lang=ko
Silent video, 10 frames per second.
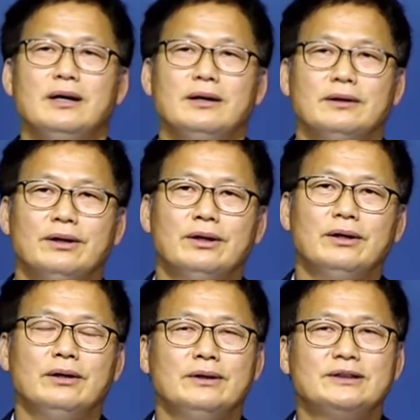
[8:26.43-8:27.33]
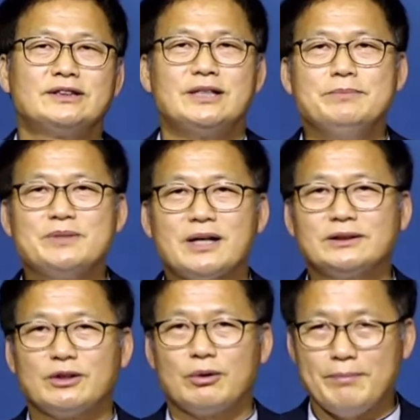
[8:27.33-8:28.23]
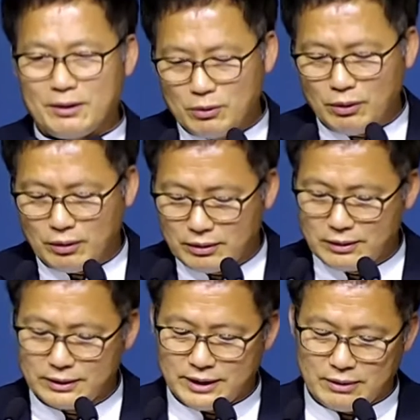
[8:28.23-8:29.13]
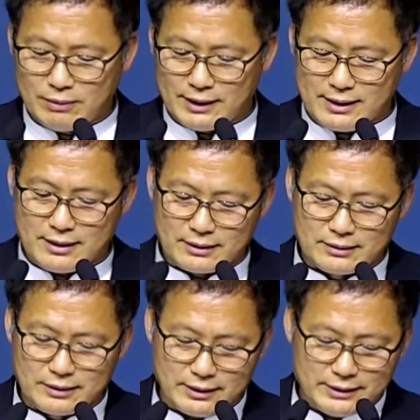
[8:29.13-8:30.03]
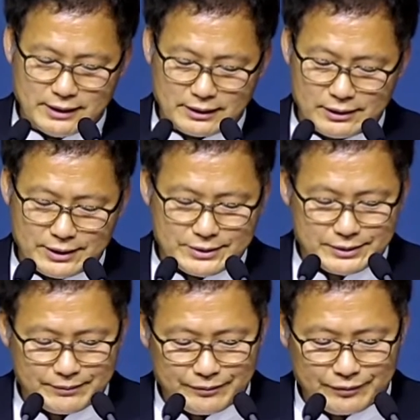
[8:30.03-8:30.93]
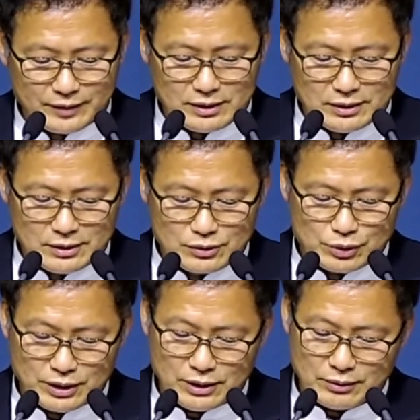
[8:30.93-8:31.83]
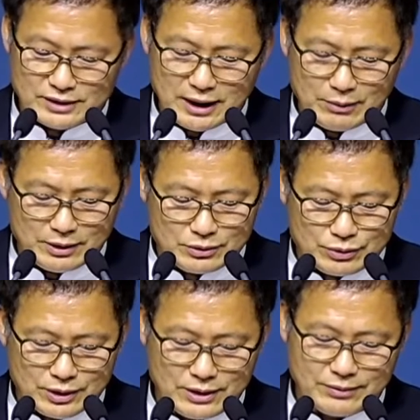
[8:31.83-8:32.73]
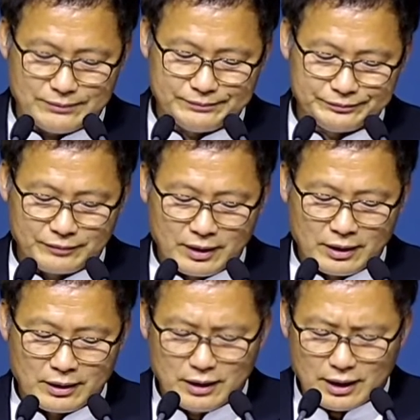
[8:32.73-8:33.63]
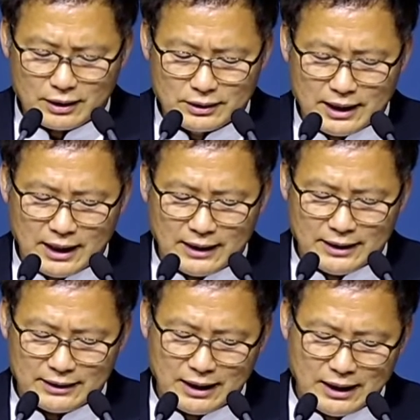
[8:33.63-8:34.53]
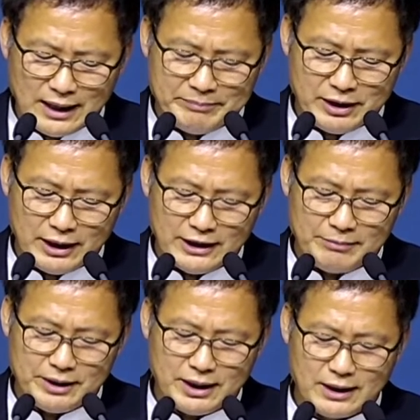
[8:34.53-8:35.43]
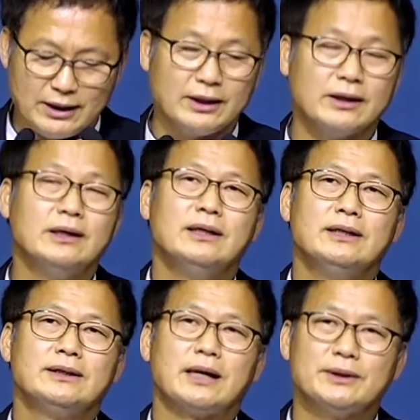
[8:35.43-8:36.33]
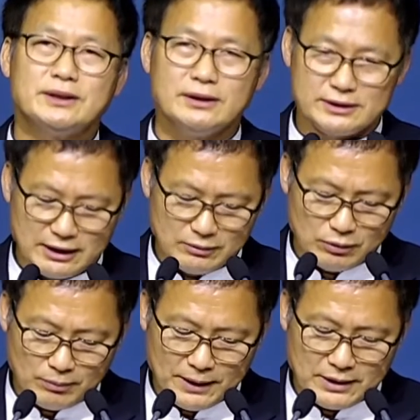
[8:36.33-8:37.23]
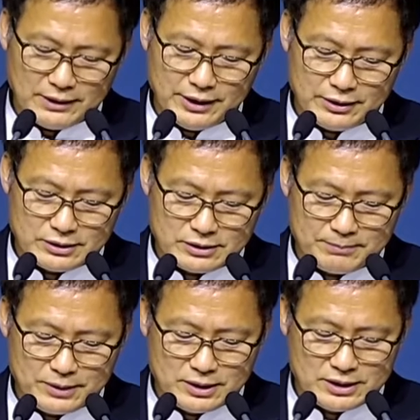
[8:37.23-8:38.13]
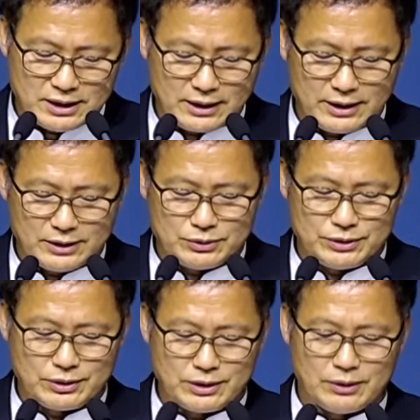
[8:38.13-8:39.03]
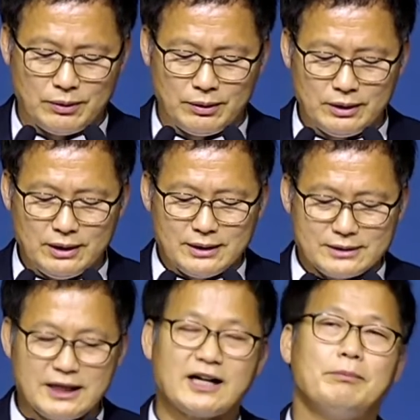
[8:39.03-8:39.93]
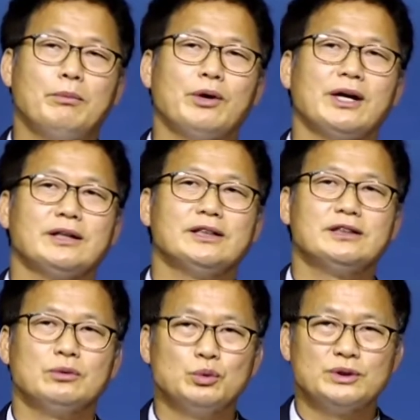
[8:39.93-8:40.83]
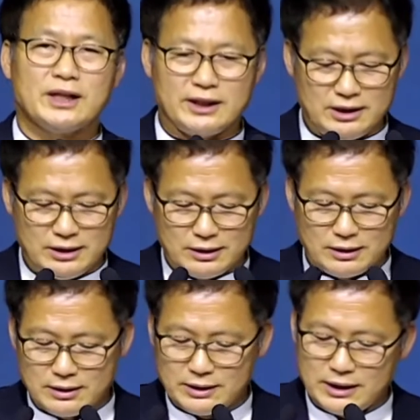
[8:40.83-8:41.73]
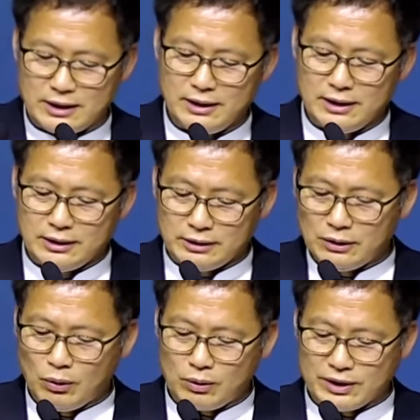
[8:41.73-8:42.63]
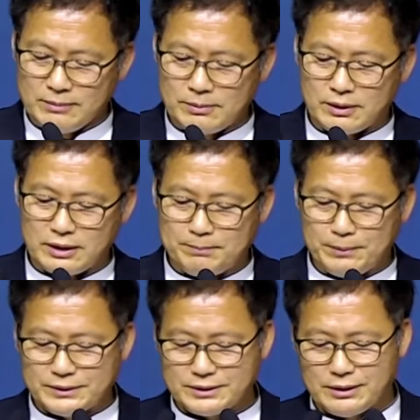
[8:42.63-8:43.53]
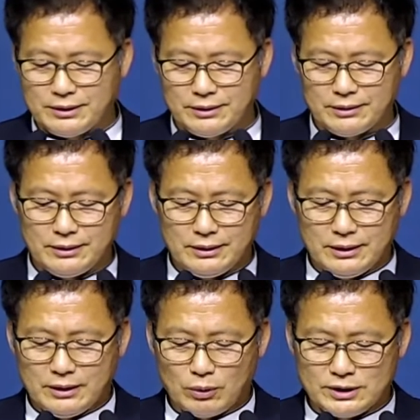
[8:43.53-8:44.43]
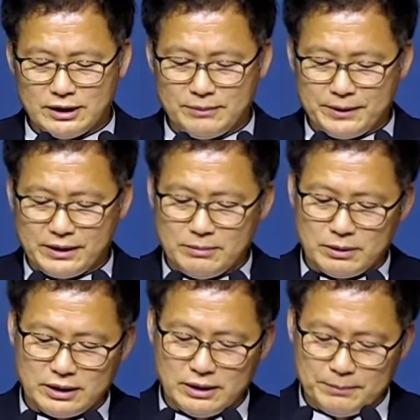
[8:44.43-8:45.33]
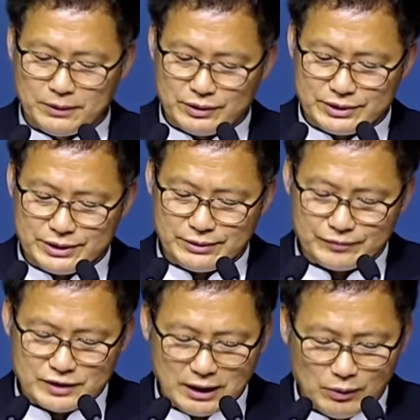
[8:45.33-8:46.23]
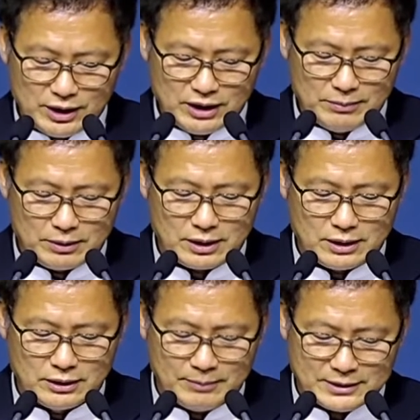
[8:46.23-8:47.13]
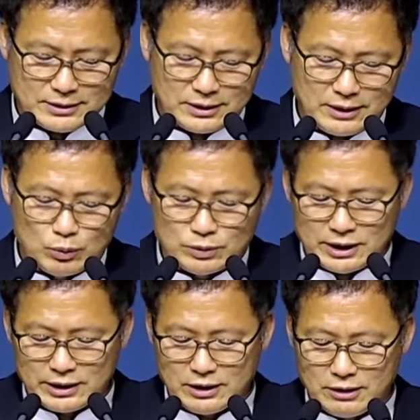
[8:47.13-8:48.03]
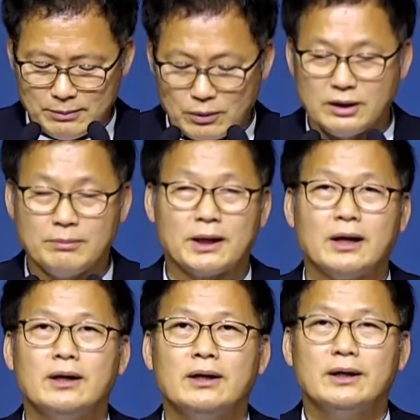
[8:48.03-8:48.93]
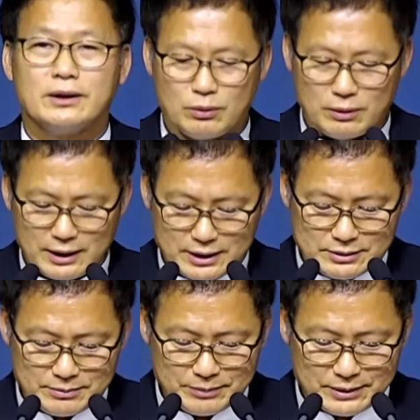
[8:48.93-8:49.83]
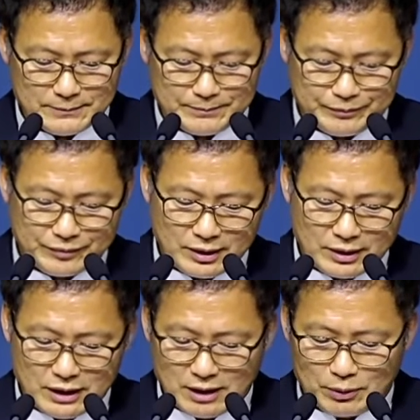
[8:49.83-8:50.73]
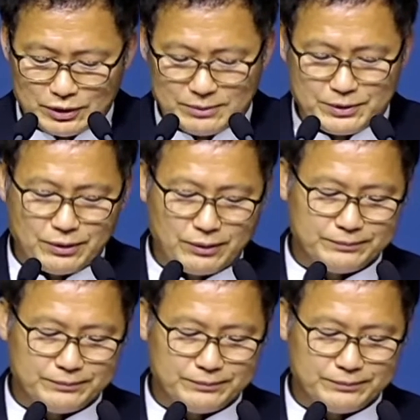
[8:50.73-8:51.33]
어, 침상째로 메고 데리고 와라. 그렇게 이야기를 했어요. 죽이려고 사위를 죽이려고. 그러나 그때 아내 다 아내 미갈이 다윗을 창으로 빨리 내려서 피신하게 해주죠. 그리고 사람 모양 대신 우상 인형을 거기에 놓고 이불을 덮어서 옷을 입혀 이불을 덮어뒀어요. 사울이 이불을 걷어봤을 때 우상 인형을 보고 얼마나 놀랐겠습니까? 그러나 보십시오.